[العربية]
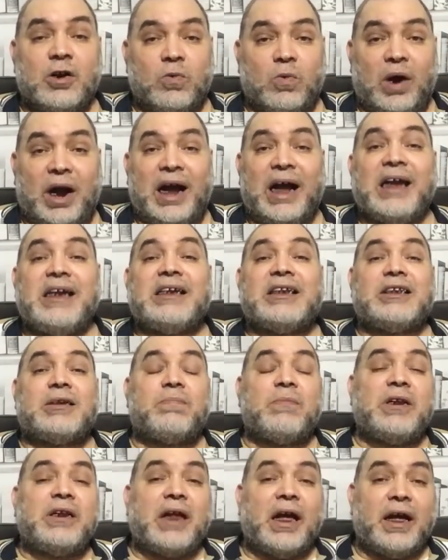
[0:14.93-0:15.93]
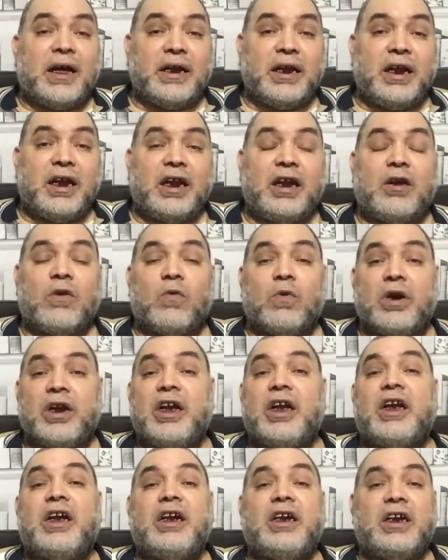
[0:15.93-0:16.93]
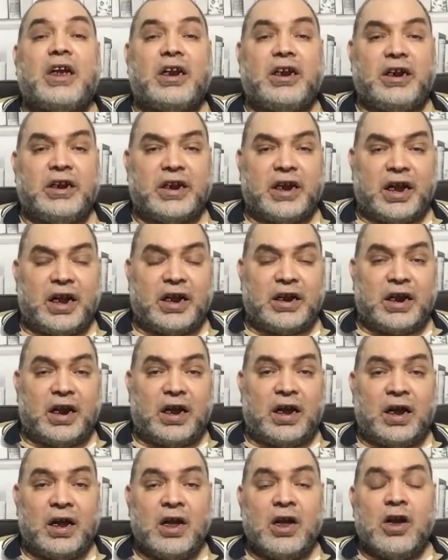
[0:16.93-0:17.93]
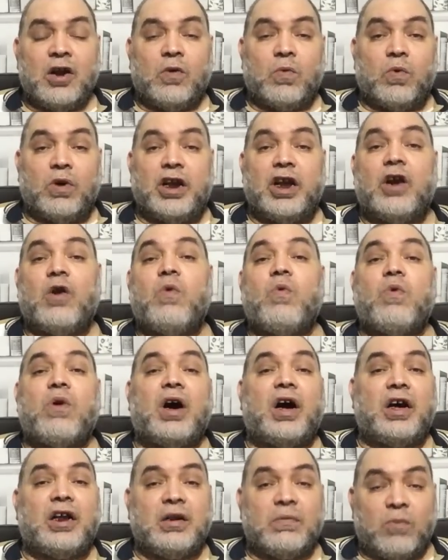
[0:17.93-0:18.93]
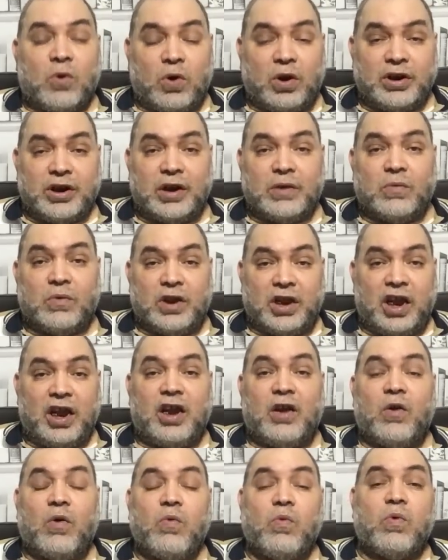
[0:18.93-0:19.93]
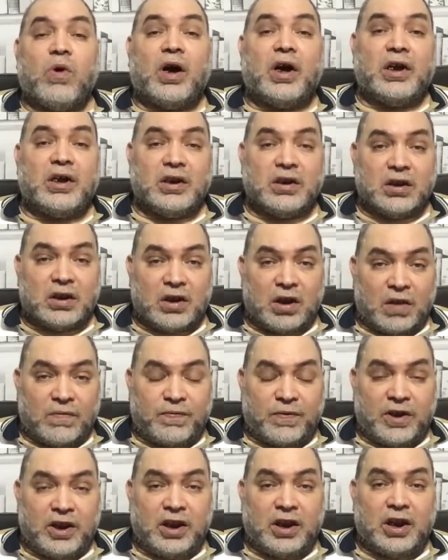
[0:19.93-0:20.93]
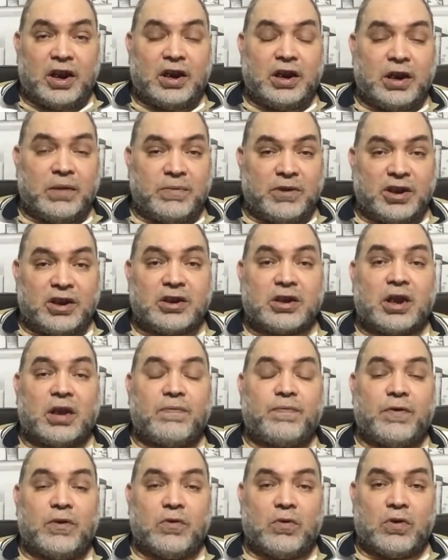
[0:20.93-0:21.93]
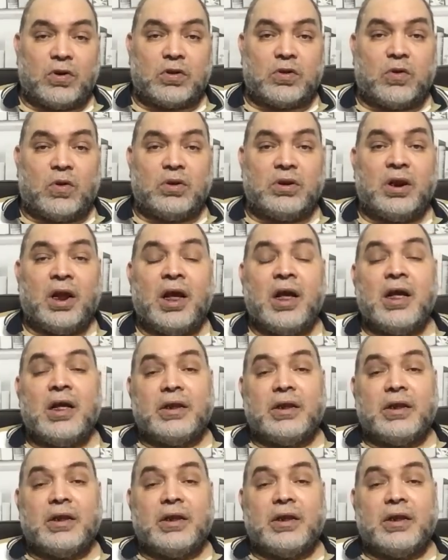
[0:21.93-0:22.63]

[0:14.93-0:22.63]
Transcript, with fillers: وعايز منها إيه وإيه هي الحكاية وإيه هو المعلن وإيه هو الخفي اللي بيحصل في الأردن